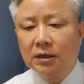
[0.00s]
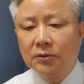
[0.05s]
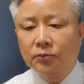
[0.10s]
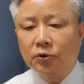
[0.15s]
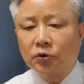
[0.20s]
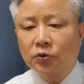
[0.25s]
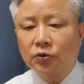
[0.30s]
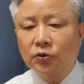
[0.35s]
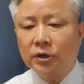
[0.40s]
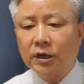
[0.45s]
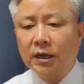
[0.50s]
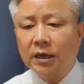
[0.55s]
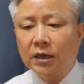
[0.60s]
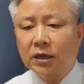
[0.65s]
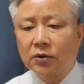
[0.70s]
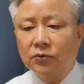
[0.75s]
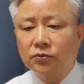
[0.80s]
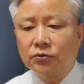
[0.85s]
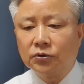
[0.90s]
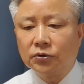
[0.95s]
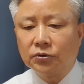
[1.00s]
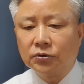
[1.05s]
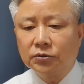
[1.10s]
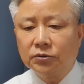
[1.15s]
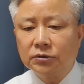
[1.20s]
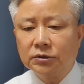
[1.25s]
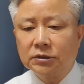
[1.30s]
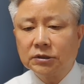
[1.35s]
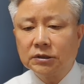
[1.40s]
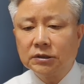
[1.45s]
보통의
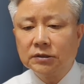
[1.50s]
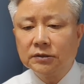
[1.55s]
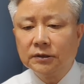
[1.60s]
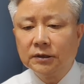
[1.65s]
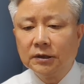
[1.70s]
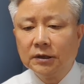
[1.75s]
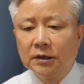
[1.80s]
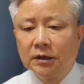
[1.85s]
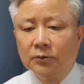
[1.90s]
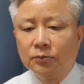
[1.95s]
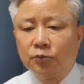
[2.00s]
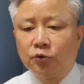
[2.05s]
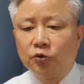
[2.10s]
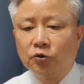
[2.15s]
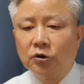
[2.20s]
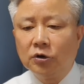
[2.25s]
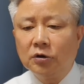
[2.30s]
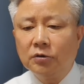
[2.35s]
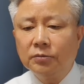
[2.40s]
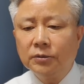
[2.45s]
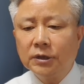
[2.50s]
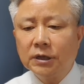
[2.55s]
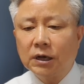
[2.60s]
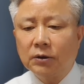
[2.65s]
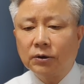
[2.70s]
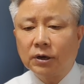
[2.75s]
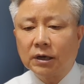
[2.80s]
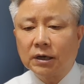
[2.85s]
경우 이 부엄이라고